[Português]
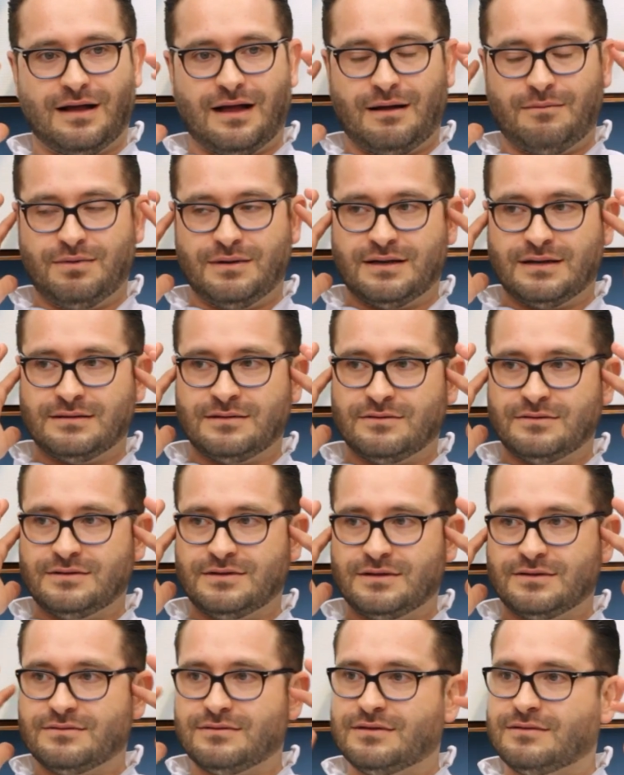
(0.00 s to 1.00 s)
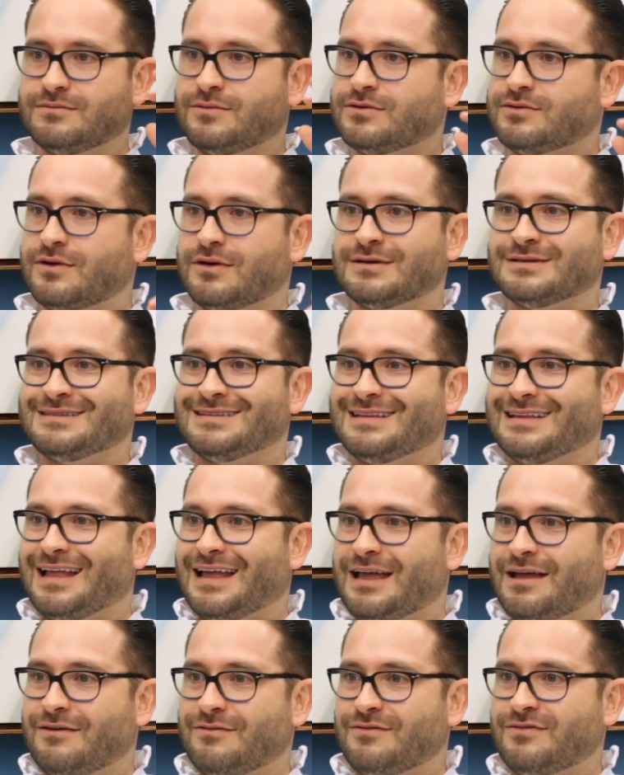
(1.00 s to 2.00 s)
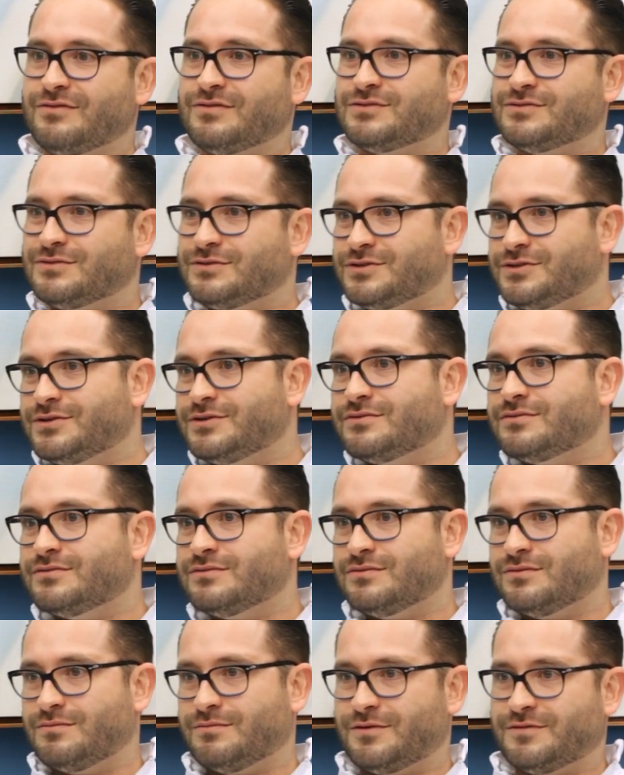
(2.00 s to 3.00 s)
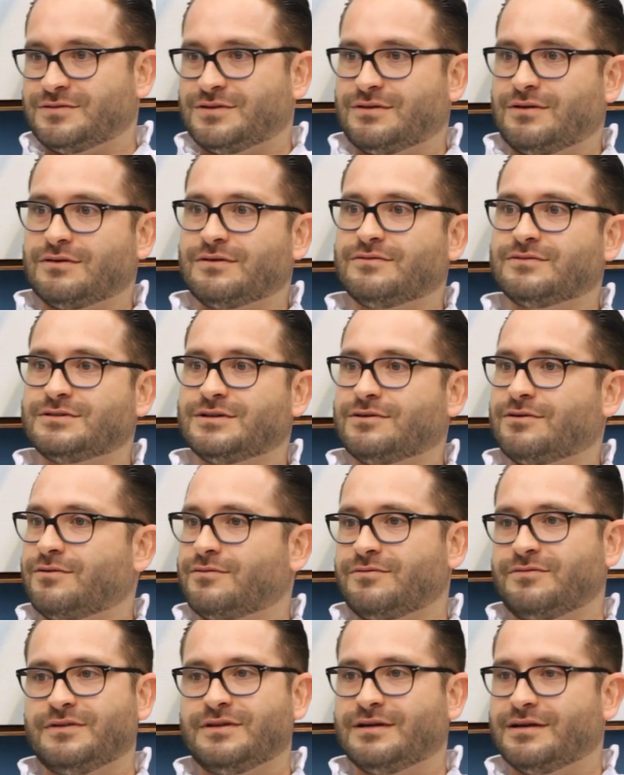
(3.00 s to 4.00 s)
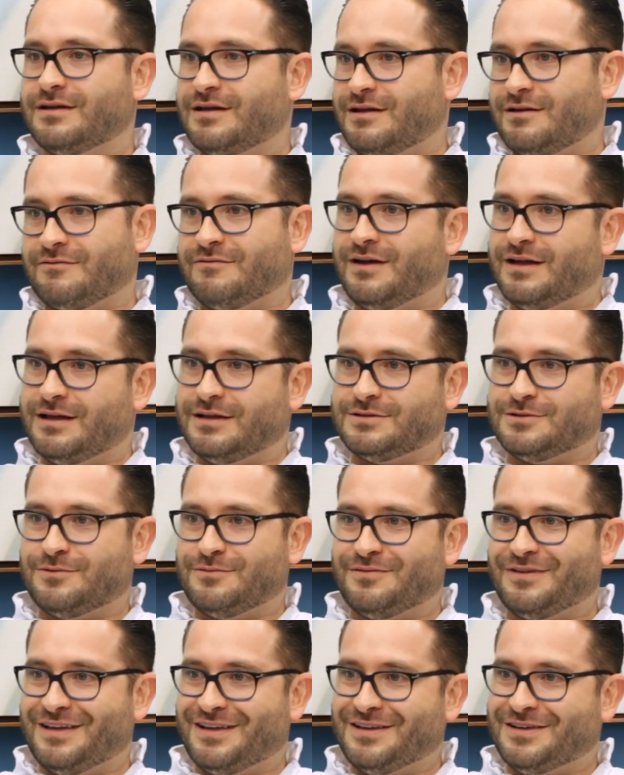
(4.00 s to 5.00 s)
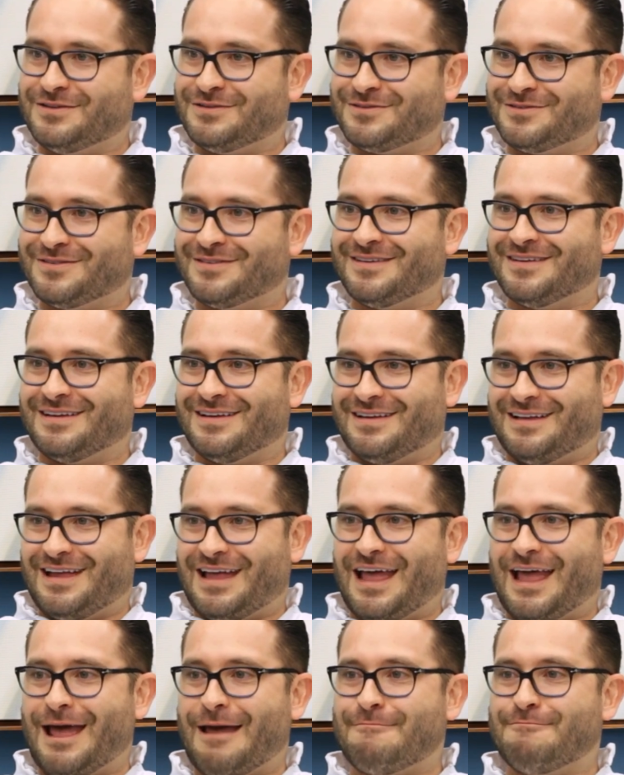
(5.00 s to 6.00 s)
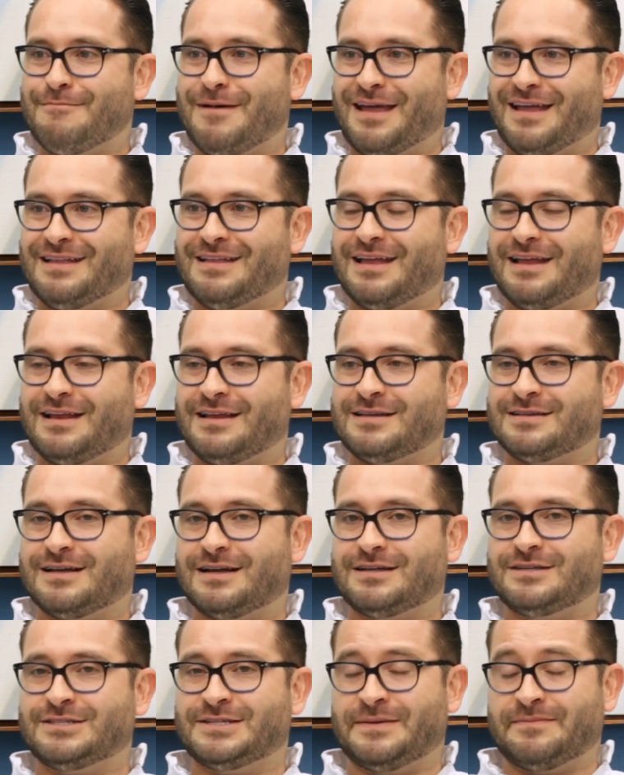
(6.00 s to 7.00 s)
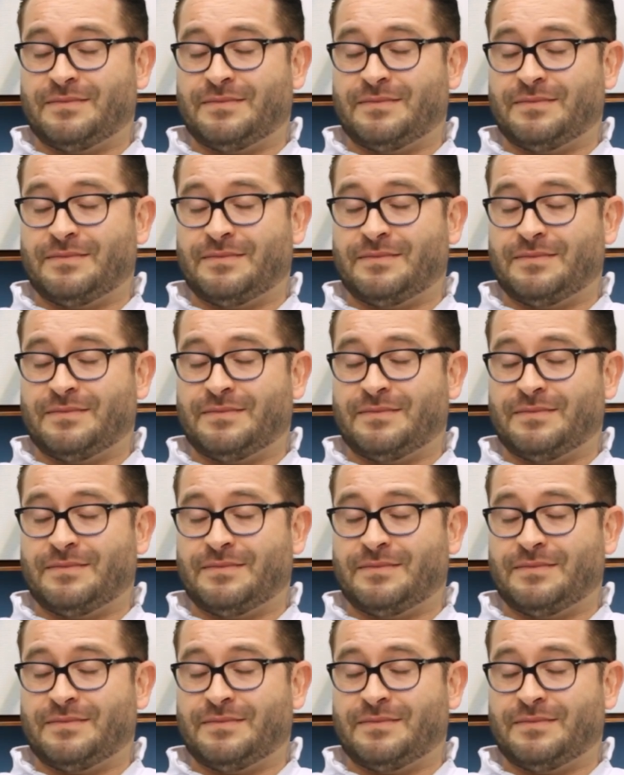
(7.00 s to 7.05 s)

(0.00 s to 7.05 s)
A aplicaçãozinha de um botox leve, sutil, um profissional que você confia, vai resolver isso. É bem interessante.